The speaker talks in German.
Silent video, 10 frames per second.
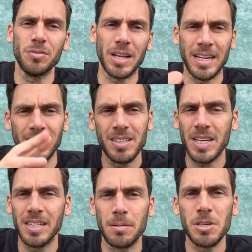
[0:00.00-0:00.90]
Auf der anderen
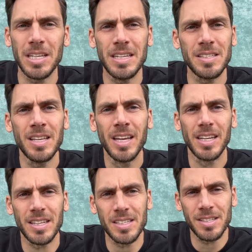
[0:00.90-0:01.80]
Seite habe ich gelesen,
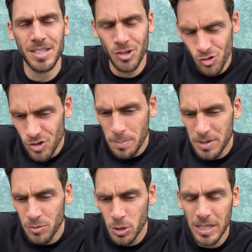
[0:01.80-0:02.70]
dass das nicht
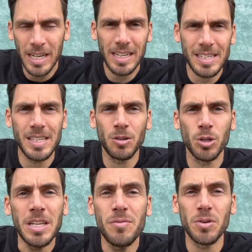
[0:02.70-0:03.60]
stimmen würde, dass er noch
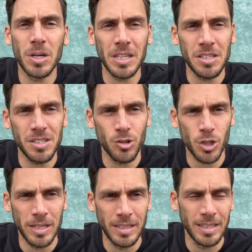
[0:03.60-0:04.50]
nie vor Gericht
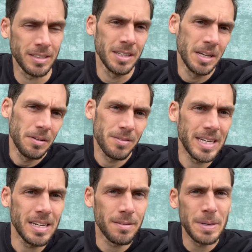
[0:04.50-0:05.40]
gestanden hatte. Wenn
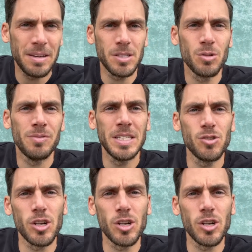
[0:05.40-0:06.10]
ihr da mehr zu wisst,